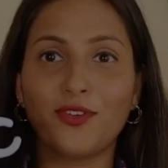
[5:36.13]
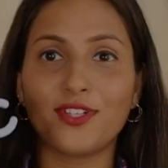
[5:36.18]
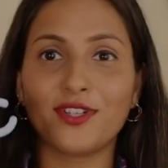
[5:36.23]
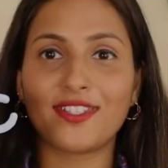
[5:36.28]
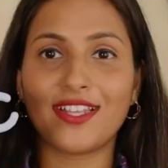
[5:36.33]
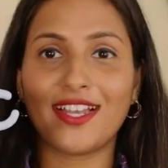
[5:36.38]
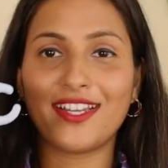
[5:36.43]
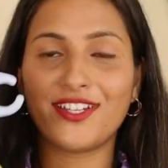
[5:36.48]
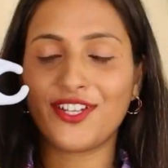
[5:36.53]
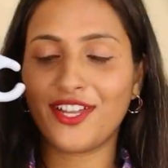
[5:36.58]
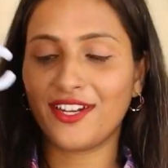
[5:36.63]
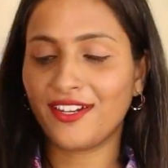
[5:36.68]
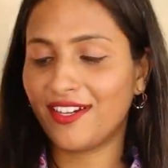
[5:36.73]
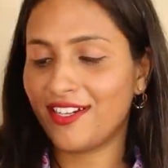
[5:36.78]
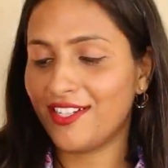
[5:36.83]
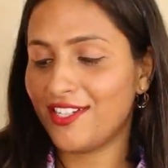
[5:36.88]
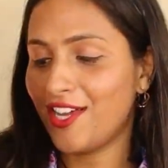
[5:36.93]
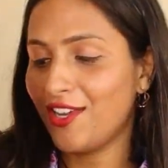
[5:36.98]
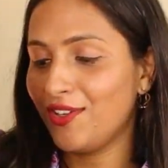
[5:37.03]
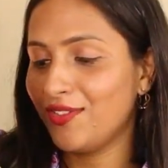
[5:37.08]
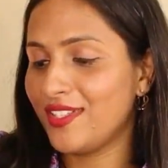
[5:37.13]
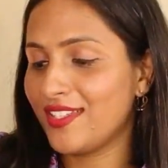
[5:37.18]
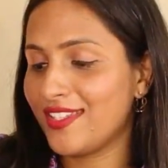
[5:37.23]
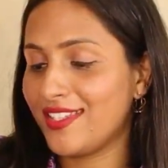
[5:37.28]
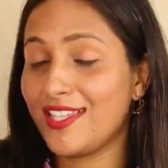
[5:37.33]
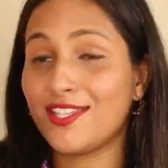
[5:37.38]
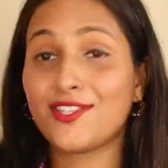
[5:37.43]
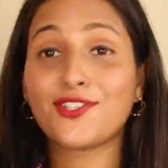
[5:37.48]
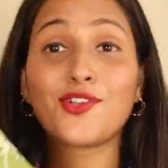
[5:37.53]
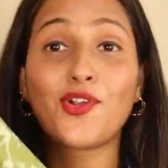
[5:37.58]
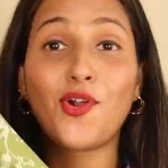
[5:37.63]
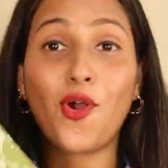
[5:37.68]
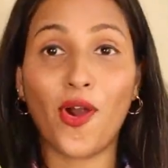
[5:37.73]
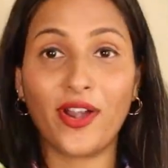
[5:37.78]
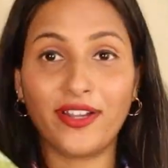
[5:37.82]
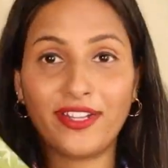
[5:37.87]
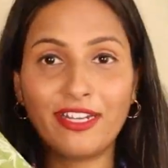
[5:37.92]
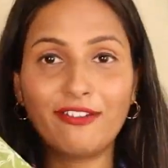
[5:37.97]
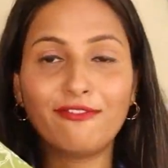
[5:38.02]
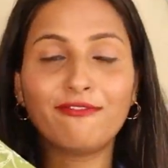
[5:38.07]
लोगों के साथ शेयर करने जा रहे हो दिस इज़
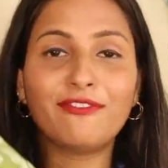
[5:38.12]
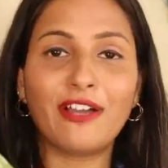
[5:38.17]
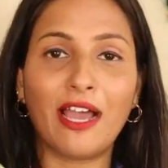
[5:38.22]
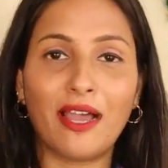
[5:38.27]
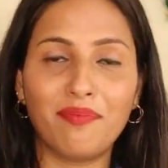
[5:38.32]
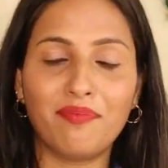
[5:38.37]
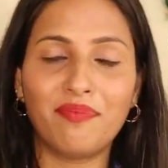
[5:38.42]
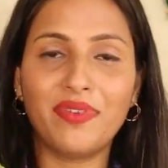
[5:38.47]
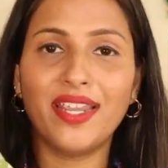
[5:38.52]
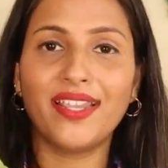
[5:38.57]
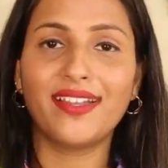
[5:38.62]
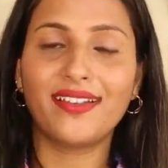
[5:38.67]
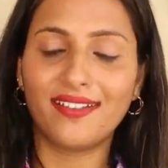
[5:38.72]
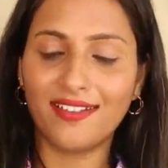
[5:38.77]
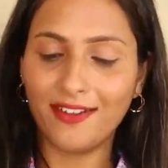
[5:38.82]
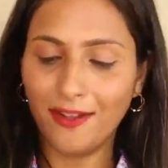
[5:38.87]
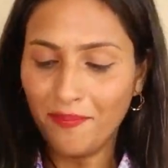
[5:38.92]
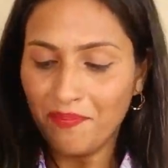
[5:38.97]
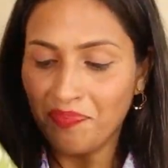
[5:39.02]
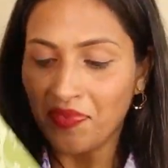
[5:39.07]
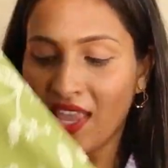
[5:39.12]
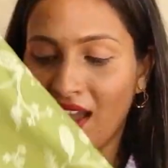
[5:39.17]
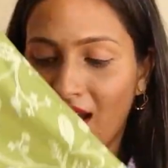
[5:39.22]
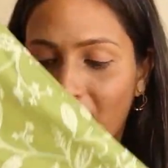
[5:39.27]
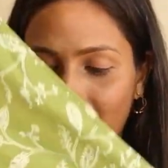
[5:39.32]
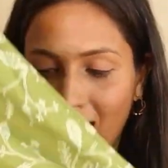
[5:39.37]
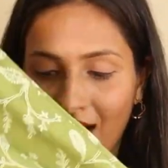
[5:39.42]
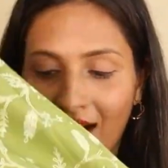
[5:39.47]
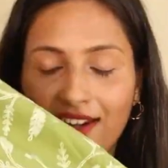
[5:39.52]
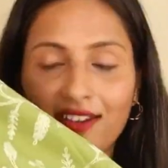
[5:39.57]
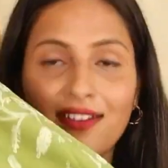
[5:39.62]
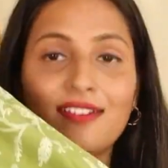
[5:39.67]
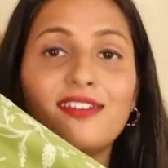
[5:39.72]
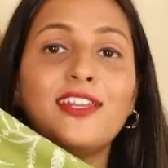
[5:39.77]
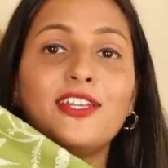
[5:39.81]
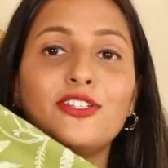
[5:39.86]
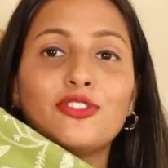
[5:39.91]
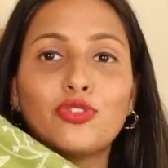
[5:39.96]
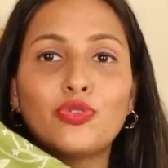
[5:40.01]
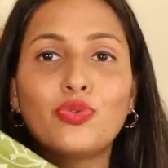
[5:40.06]
कॉटन फैब्रिक
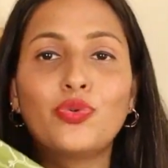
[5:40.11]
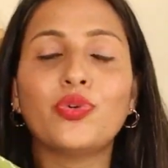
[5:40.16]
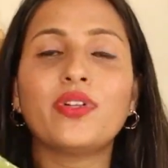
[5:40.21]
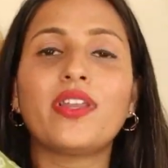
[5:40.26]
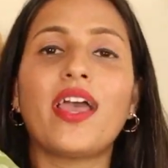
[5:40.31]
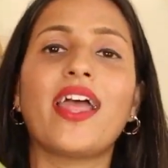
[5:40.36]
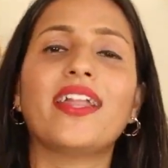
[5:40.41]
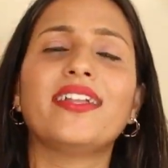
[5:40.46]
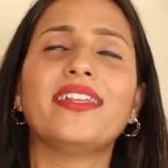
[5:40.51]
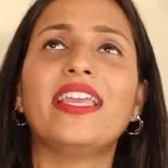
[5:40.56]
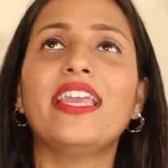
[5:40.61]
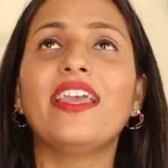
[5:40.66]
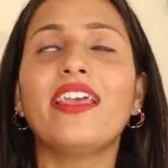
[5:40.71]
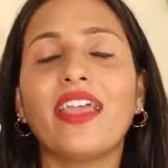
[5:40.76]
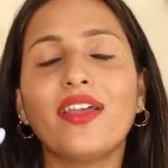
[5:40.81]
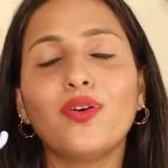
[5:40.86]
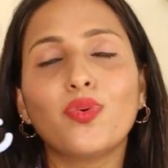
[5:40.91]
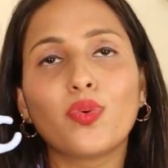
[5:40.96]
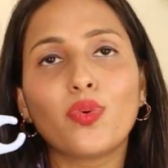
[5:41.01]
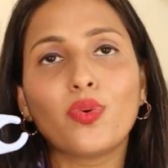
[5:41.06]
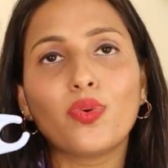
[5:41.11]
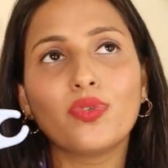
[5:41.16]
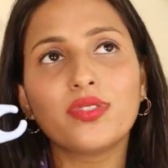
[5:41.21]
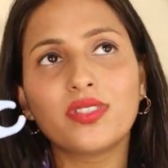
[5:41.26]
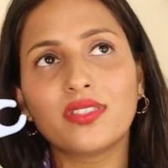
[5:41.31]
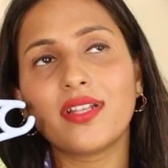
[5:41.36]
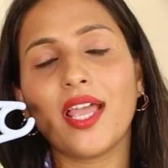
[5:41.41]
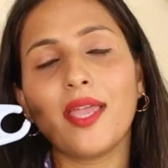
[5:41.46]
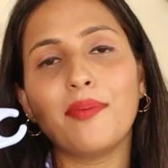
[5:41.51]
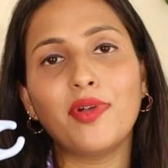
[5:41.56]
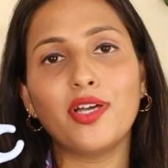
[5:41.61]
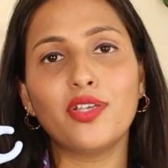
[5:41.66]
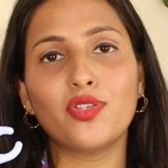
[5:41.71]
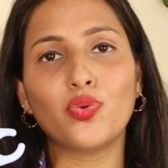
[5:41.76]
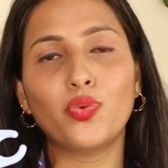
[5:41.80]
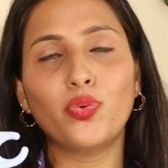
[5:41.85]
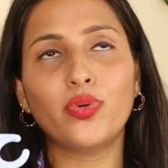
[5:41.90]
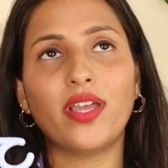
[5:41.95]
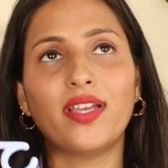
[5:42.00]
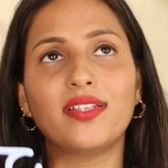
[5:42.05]
अनारकली सूट एंड ये उस टाइप का
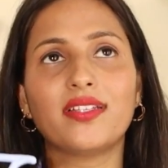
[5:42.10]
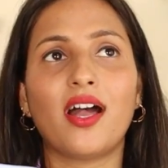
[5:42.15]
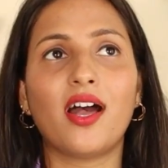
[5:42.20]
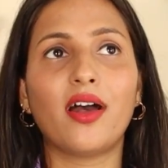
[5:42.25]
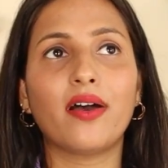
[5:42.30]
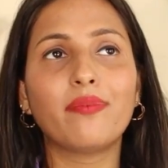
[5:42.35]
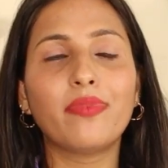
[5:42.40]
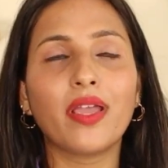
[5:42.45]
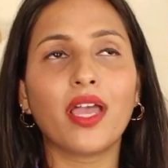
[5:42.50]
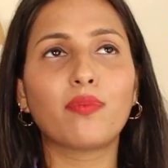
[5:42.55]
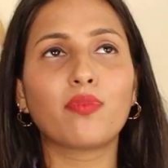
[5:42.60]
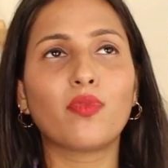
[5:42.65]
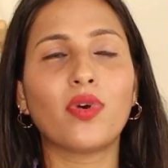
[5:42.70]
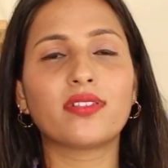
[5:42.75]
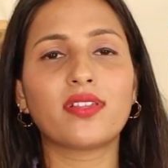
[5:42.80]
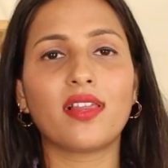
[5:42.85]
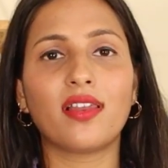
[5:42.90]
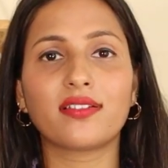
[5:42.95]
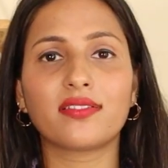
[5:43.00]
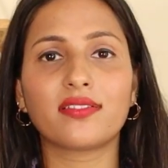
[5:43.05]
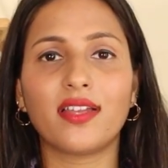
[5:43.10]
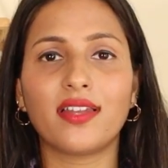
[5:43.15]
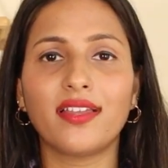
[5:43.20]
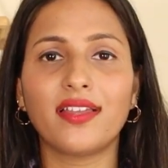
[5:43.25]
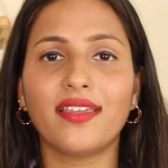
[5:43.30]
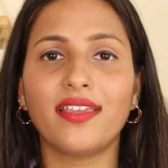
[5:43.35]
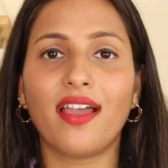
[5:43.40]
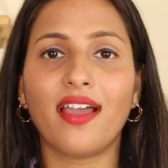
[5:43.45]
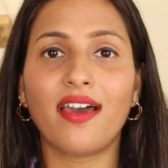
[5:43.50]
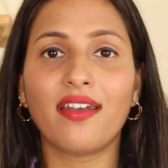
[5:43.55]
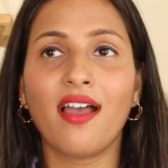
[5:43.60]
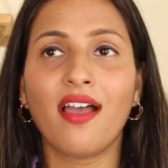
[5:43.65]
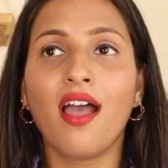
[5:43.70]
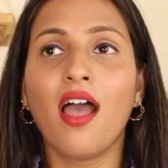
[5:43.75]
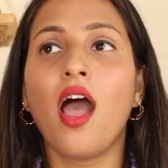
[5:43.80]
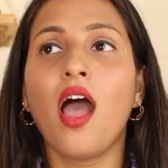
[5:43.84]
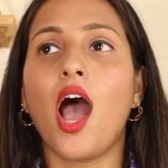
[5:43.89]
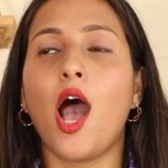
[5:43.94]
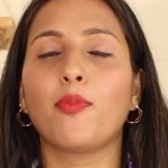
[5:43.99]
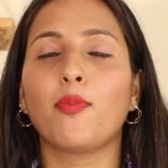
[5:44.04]
सूट है जहाँ पे आपको ऐसा लगता है कि यार
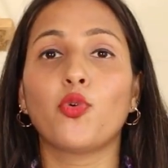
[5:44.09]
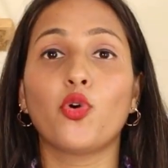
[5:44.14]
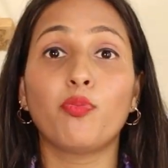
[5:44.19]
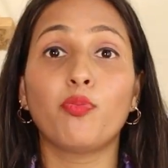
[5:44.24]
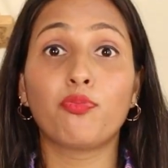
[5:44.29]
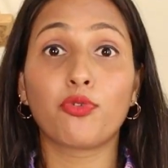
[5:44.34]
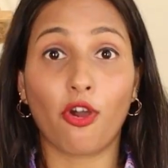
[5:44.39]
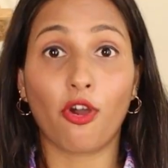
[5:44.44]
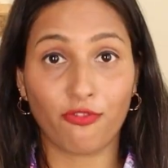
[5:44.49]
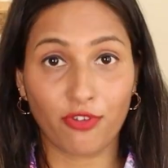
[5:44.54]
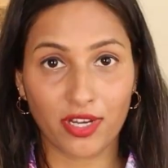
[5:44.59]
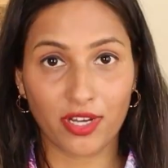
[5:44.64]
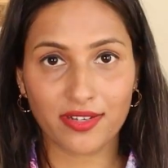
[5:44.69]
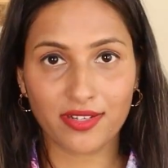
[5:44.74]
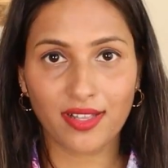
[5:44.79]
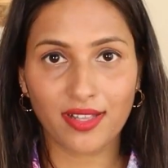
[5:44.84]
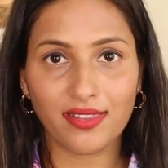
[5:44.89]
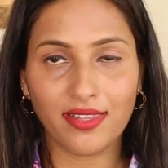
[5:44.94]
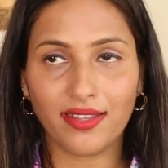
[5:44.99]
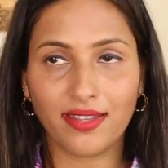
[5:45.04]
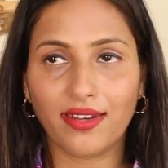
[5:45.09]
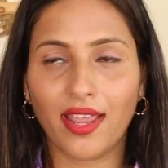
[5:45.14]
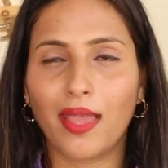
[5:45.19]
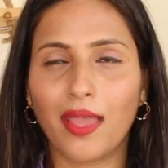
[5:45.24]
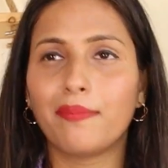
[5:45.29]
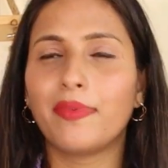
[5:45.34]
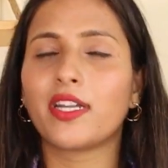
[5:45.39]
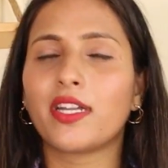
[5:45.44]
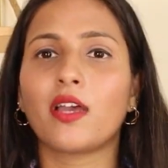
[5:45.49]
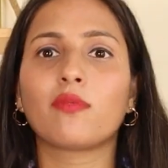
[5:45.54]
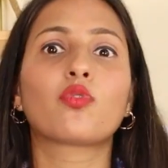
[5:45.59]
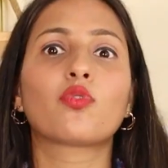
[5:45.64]
आपको प्रोफेशनल दिखना है बट